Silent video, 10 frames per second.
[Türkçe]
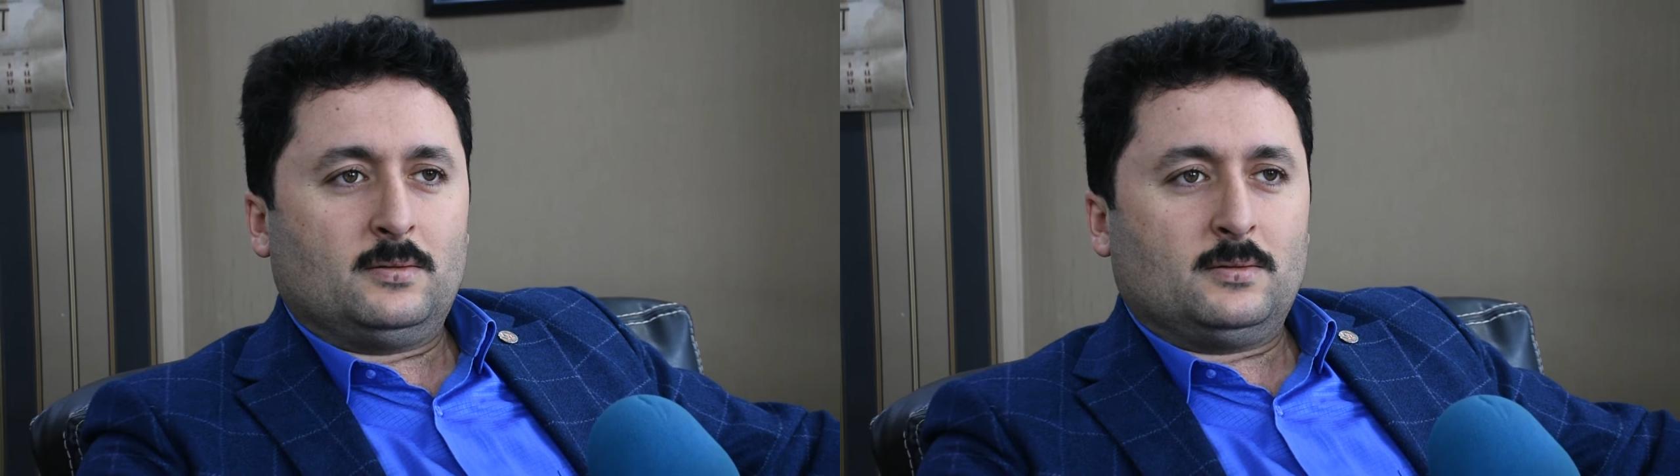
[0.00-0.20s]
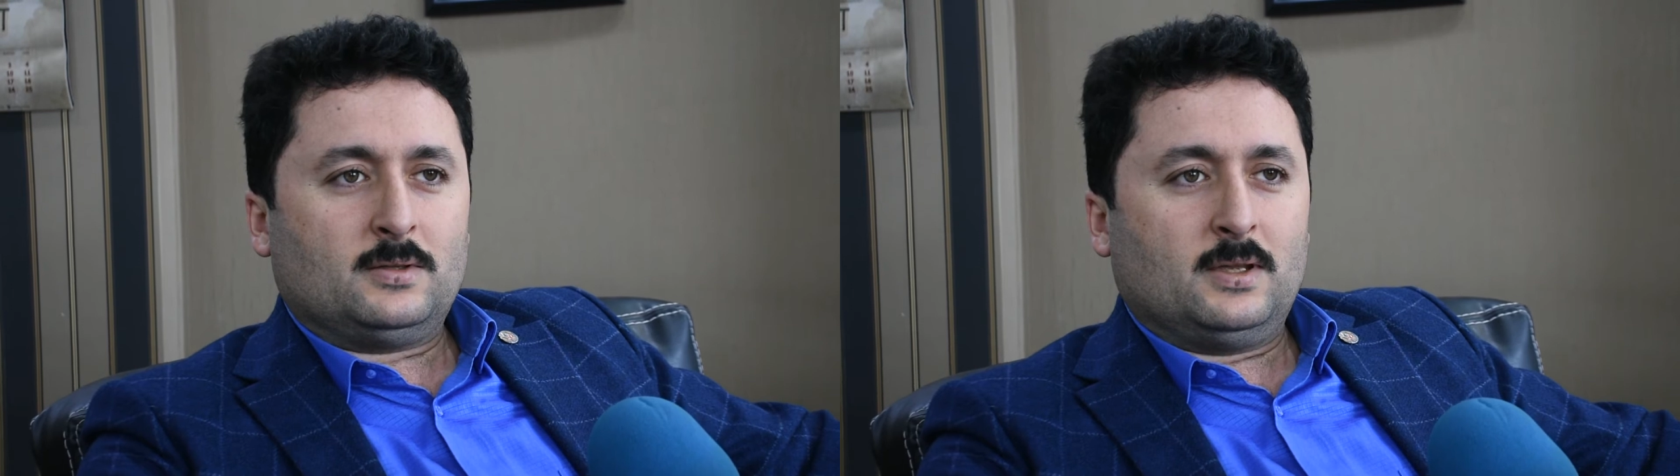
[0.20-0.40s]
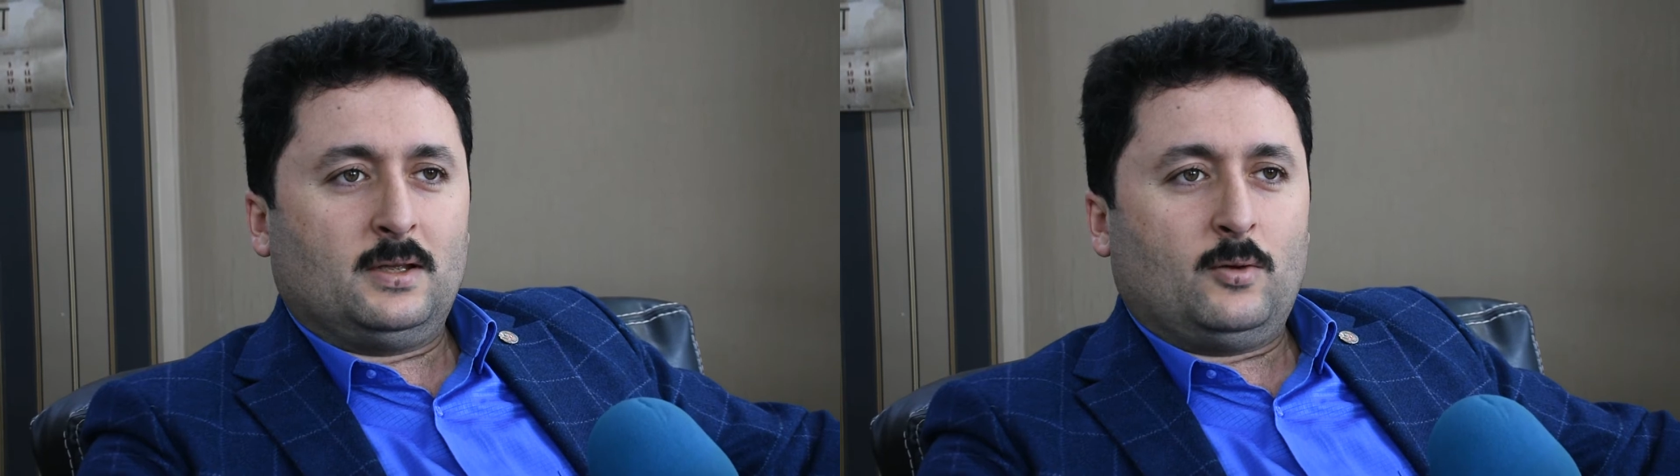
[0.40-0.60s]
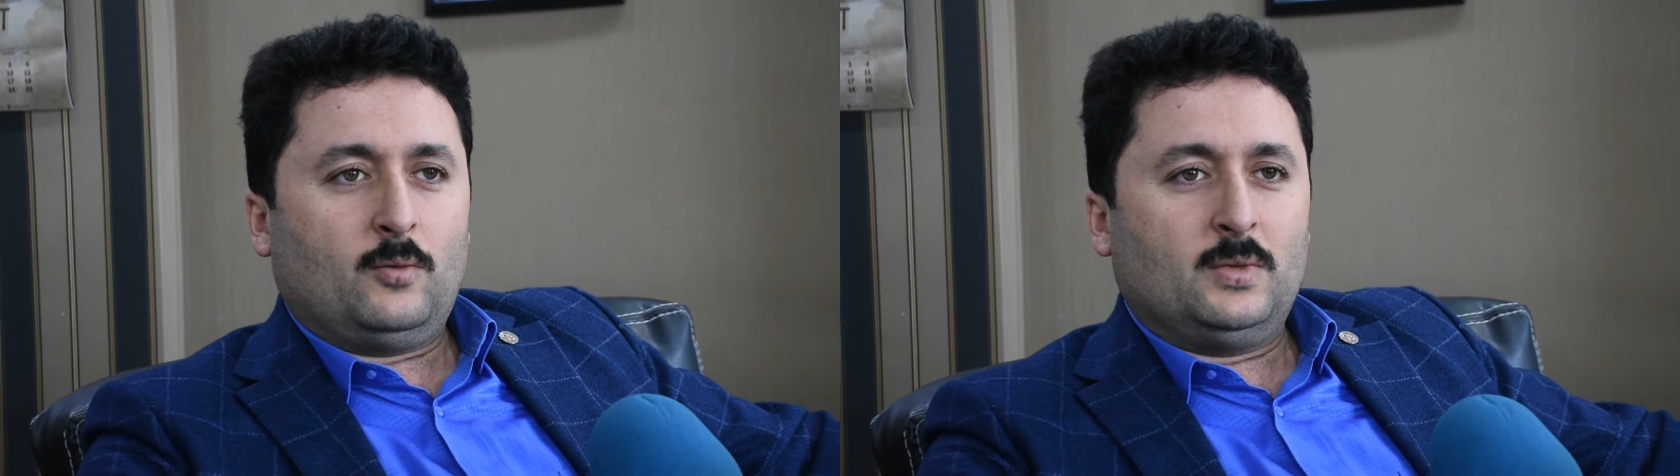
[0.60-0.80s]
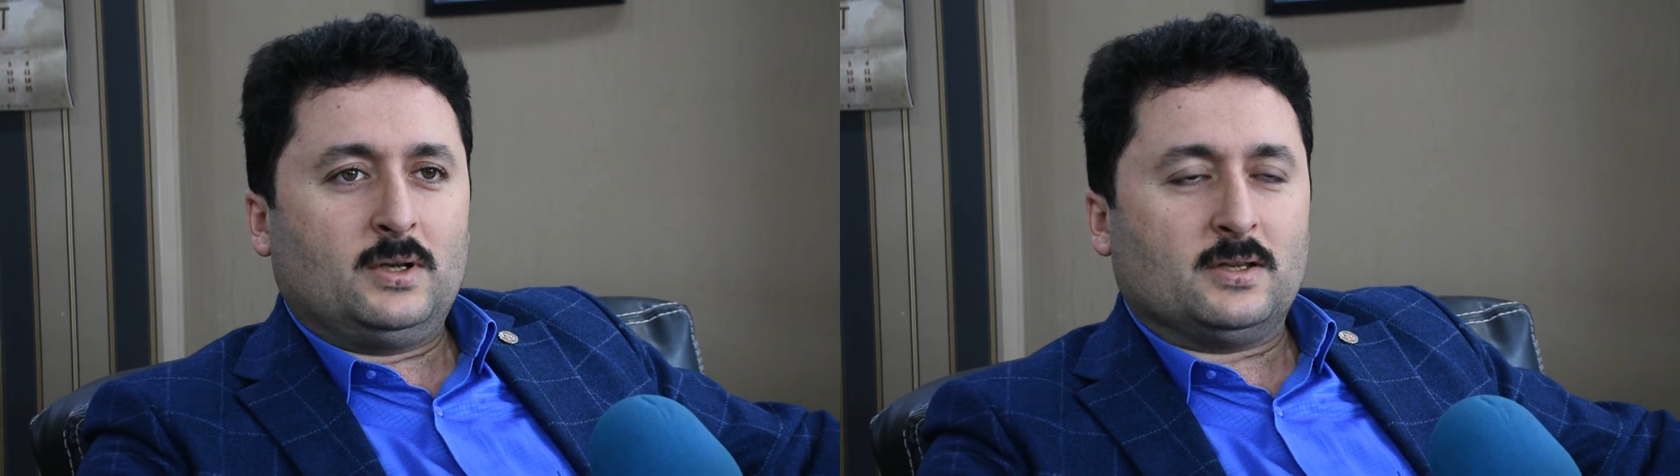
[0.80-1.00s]
işte
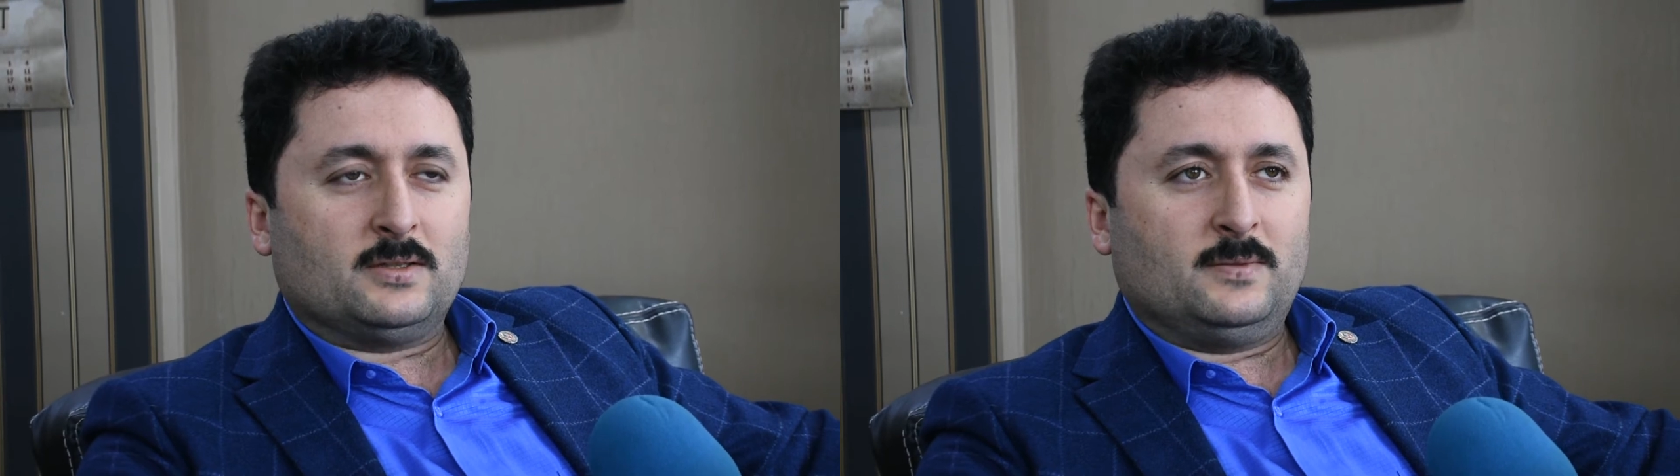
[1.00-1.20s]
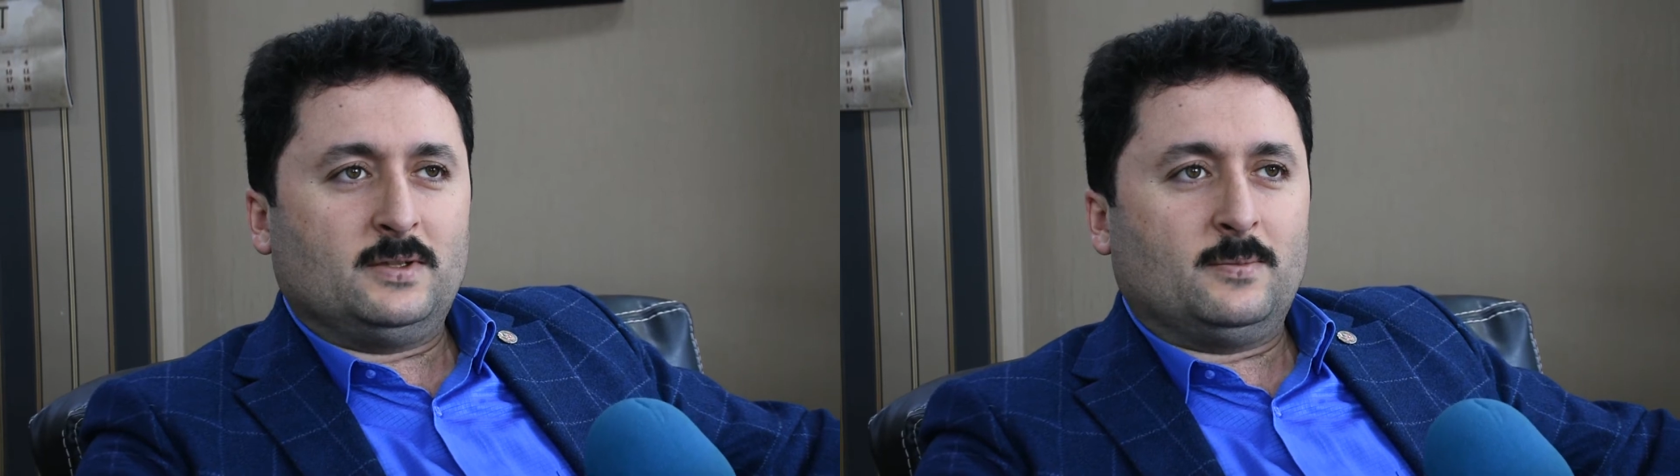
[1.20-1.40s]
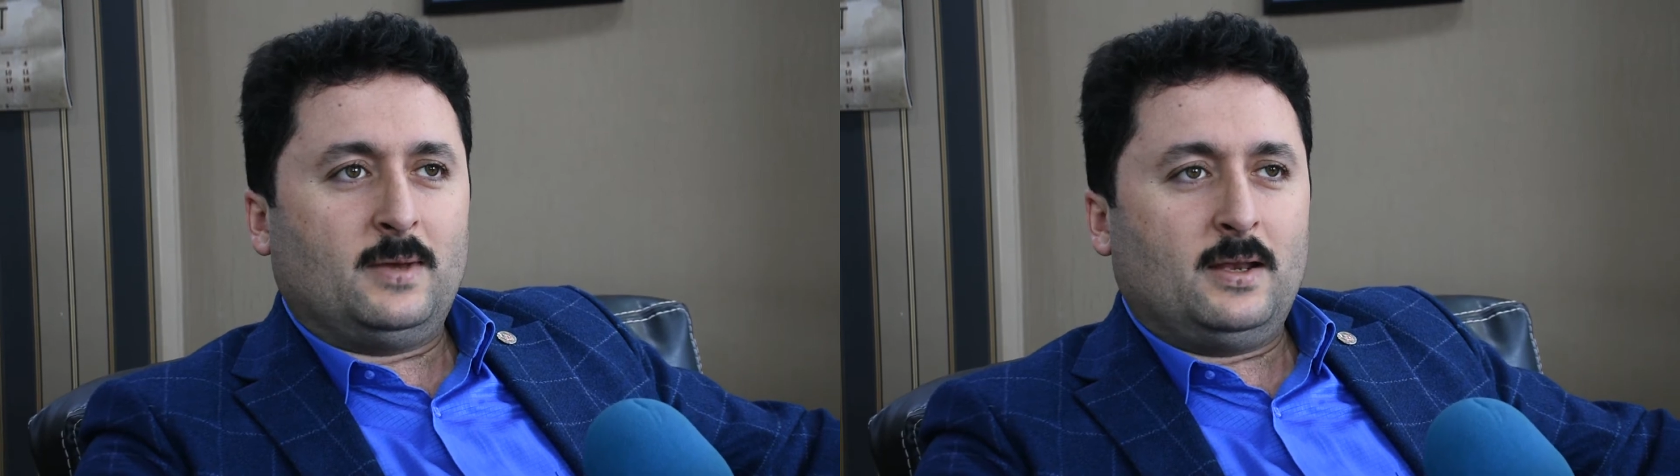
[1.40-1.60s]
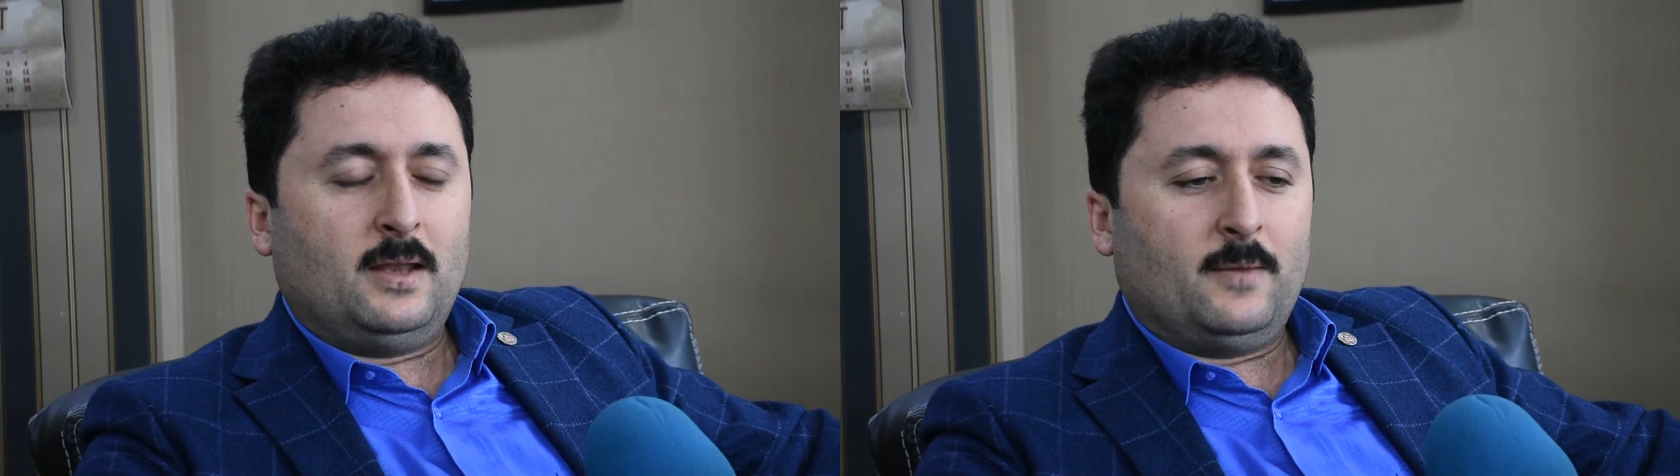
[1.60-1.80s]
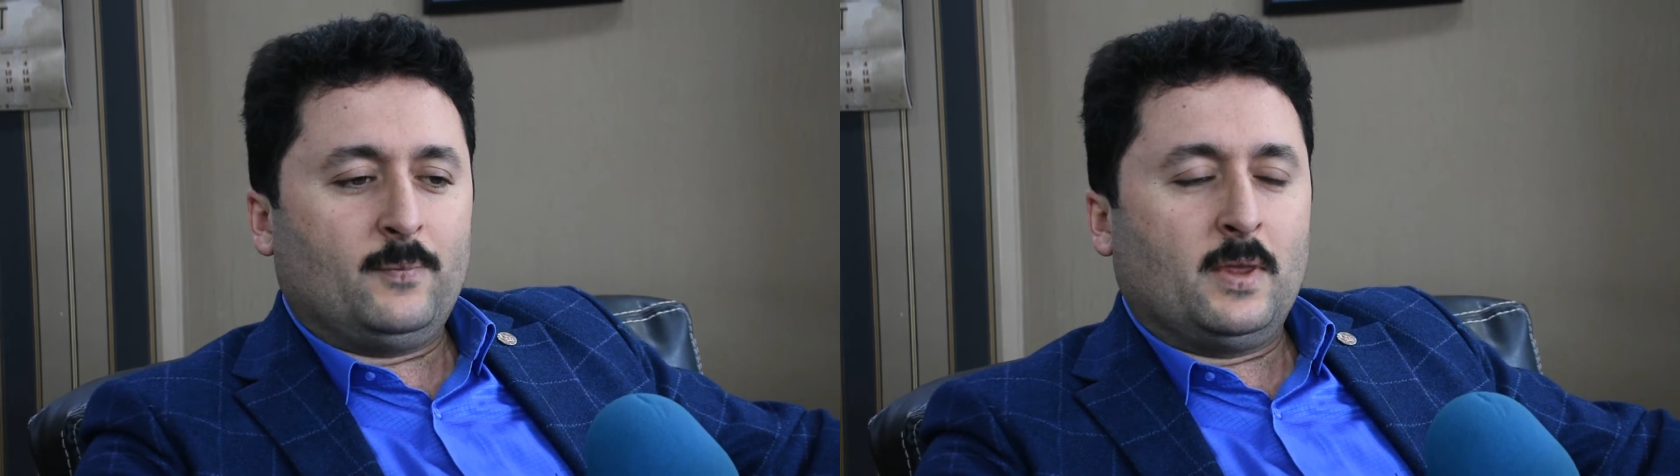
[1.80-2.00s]
11 Kasım
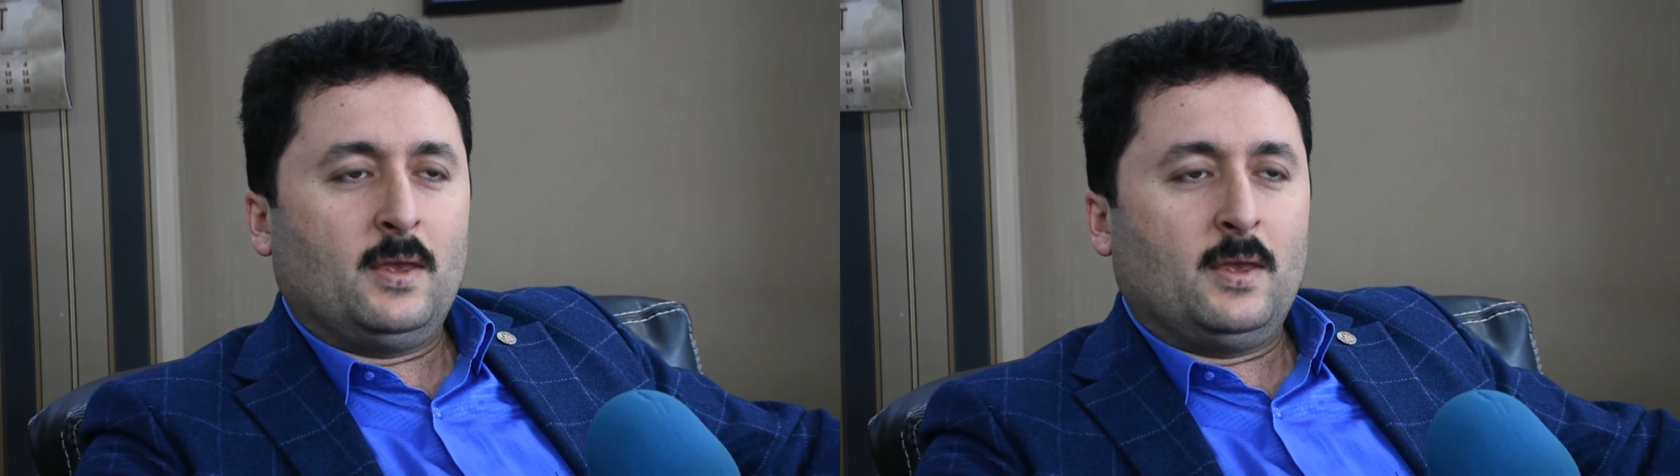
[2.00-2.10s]
itibariyle